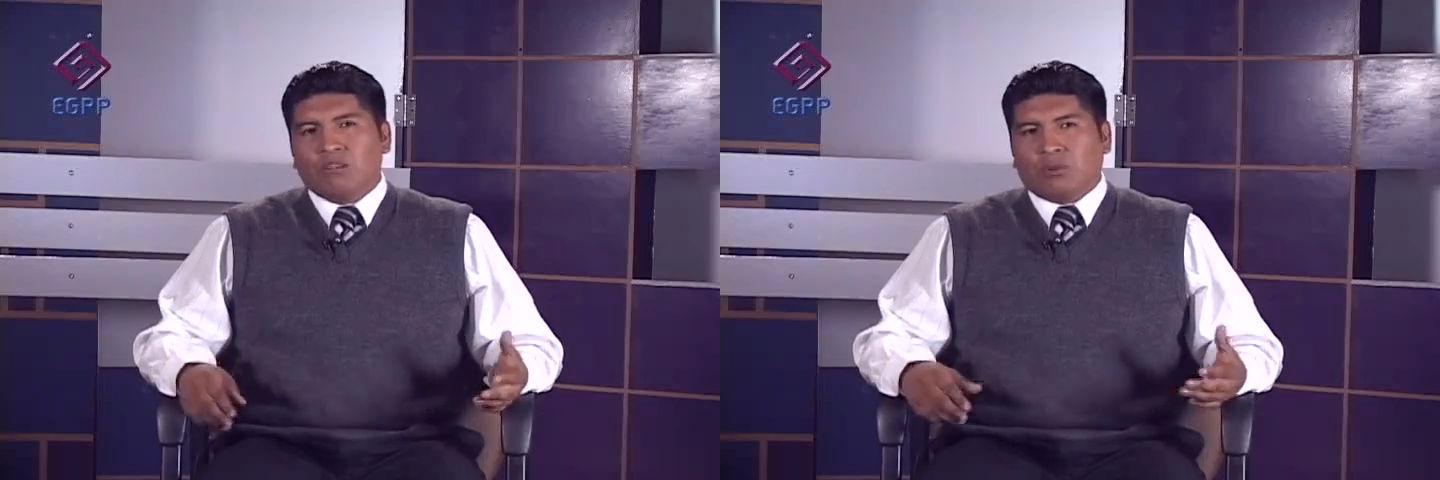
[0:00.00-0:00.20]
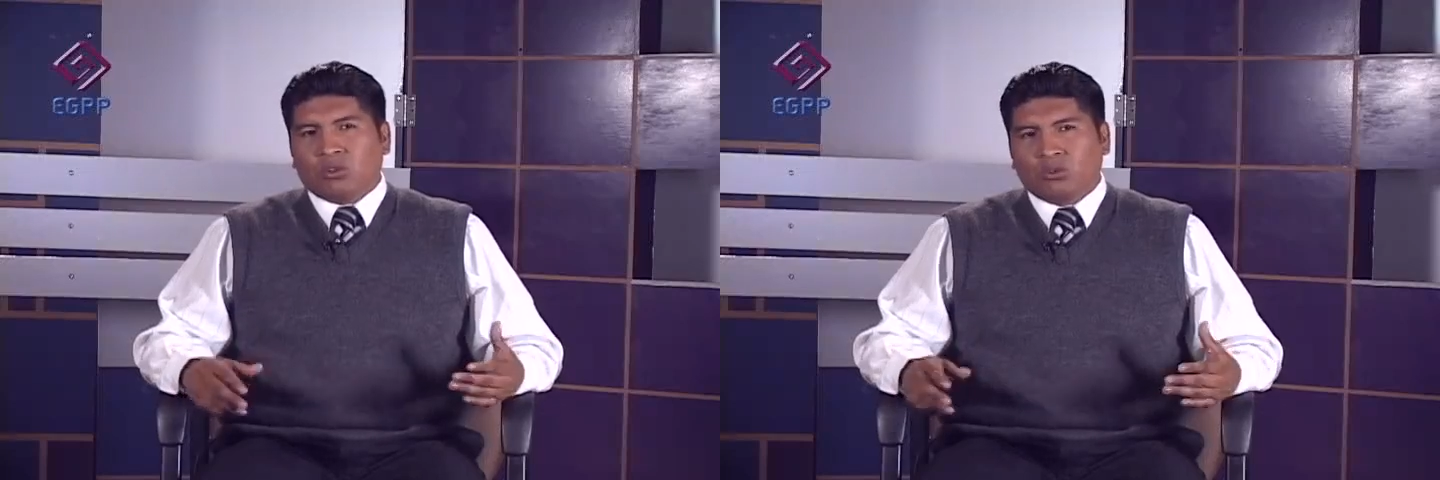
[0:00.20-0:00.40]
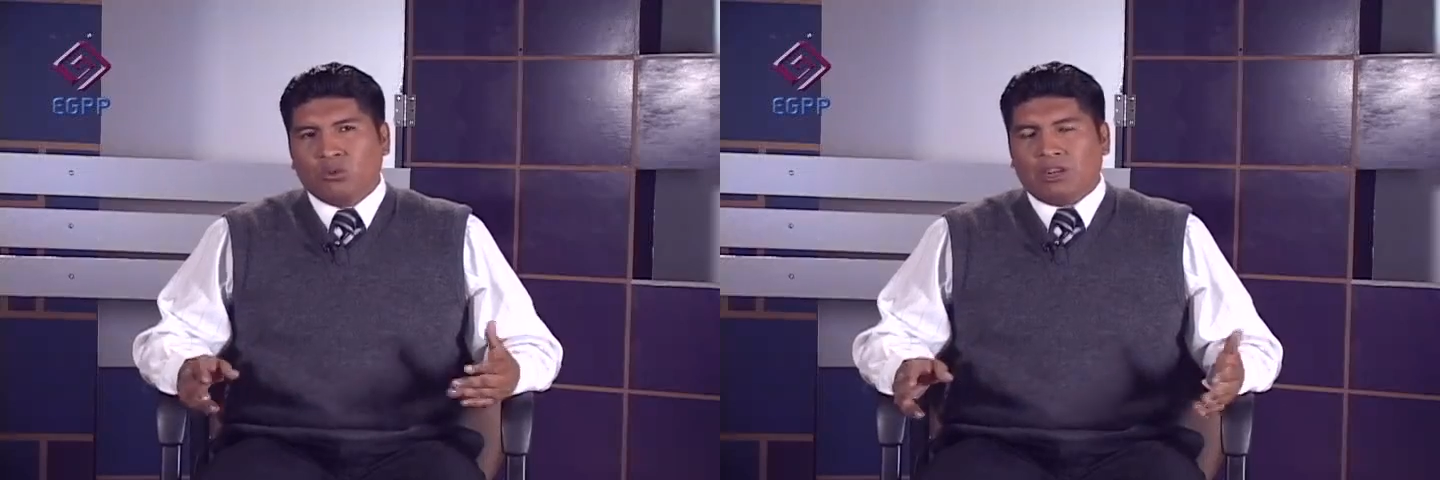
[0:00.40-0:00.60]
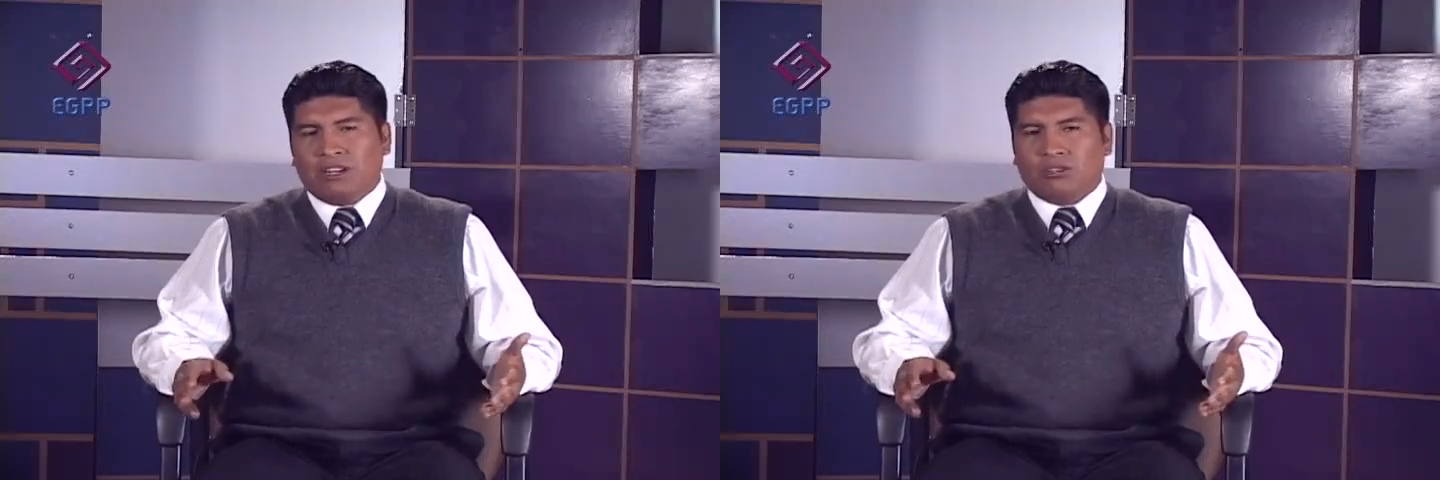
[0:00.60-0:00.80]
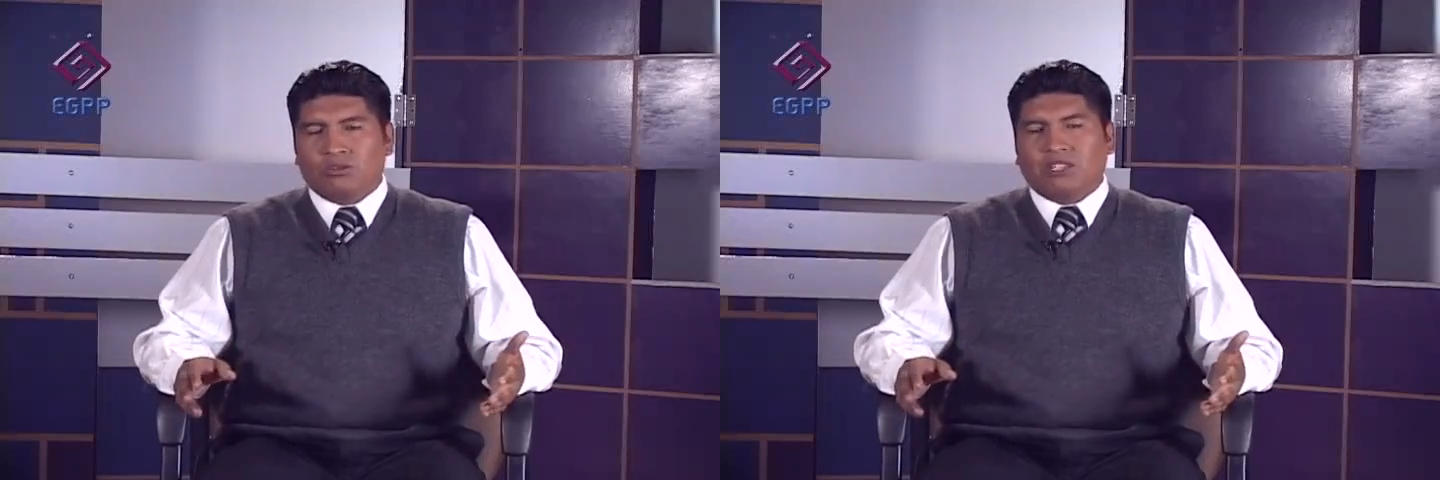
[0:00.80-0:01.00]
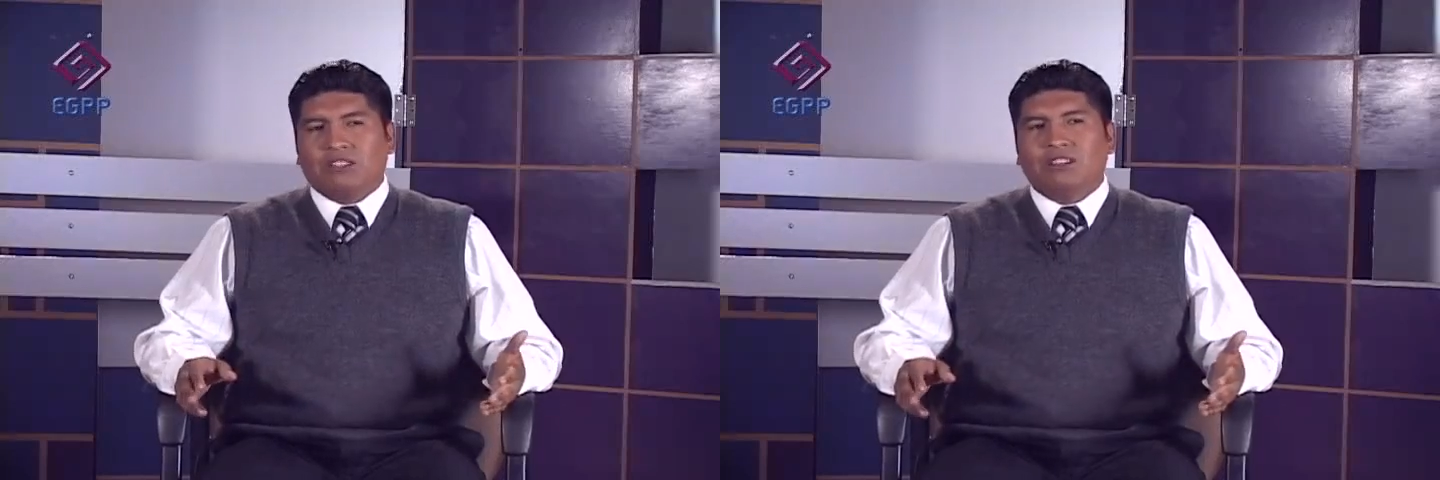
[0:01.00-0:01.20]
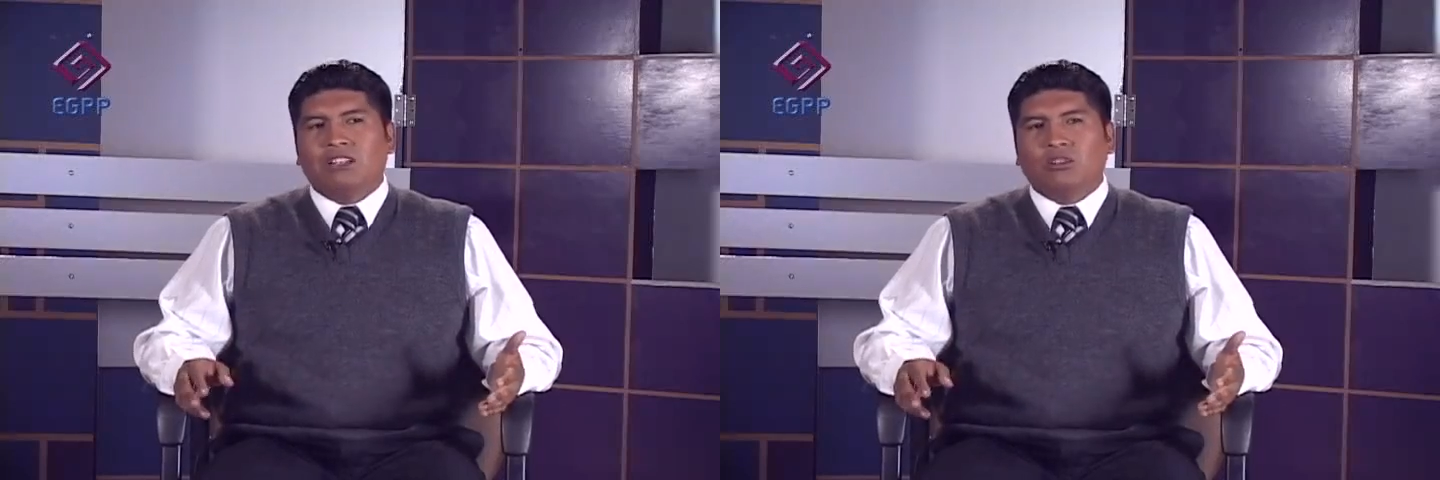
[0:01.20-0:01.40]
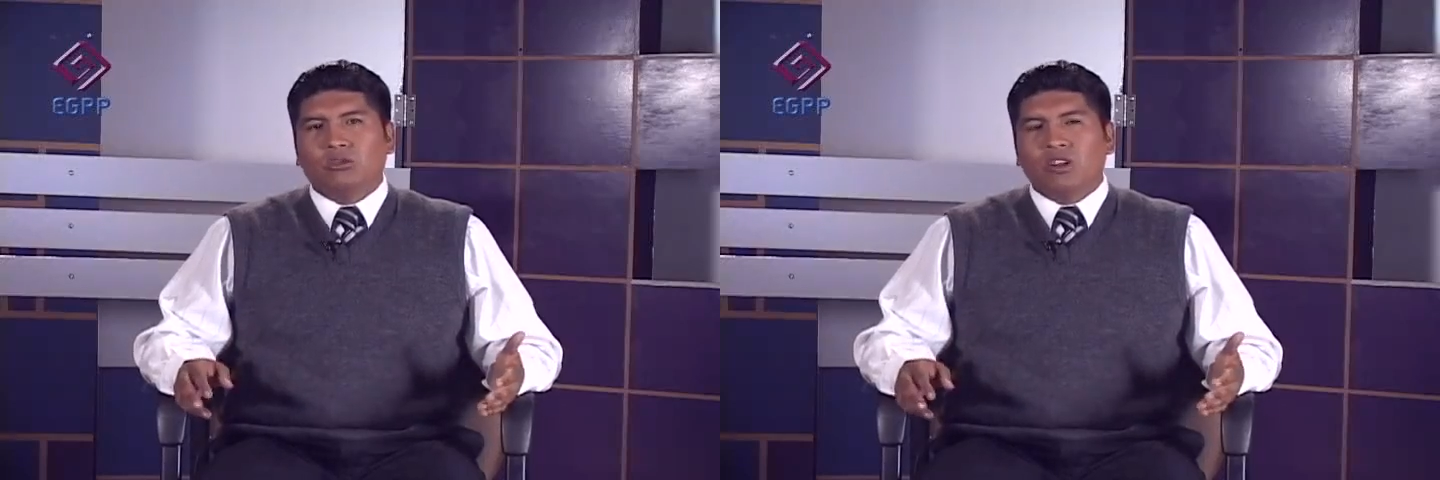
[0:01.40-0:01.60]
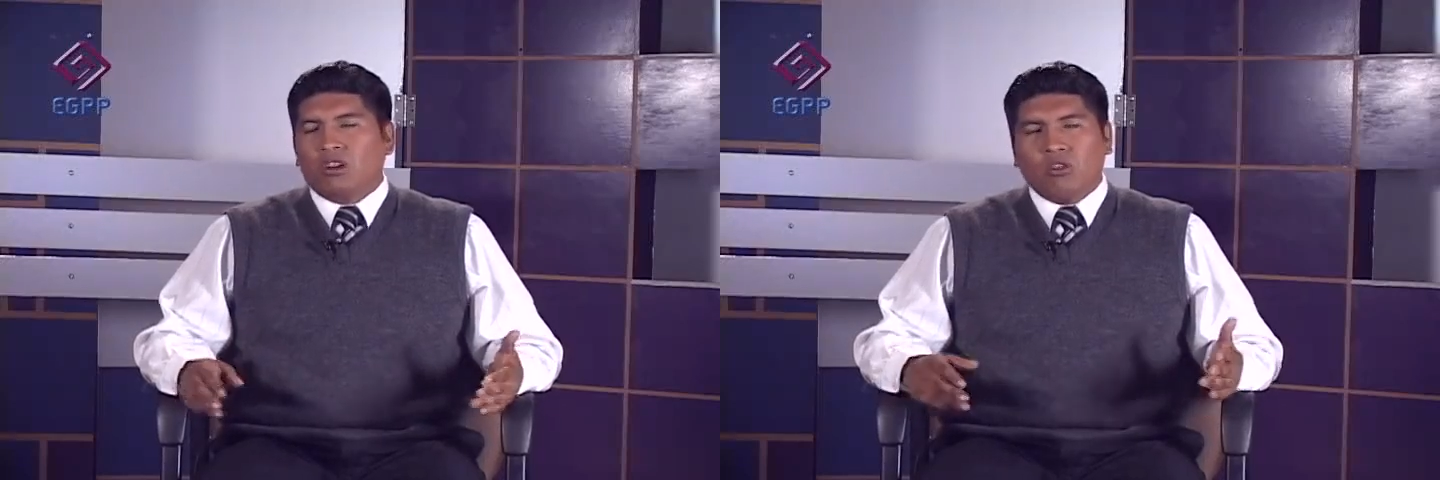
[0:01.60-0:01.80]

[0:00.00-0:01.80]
postulen a sus candidatos,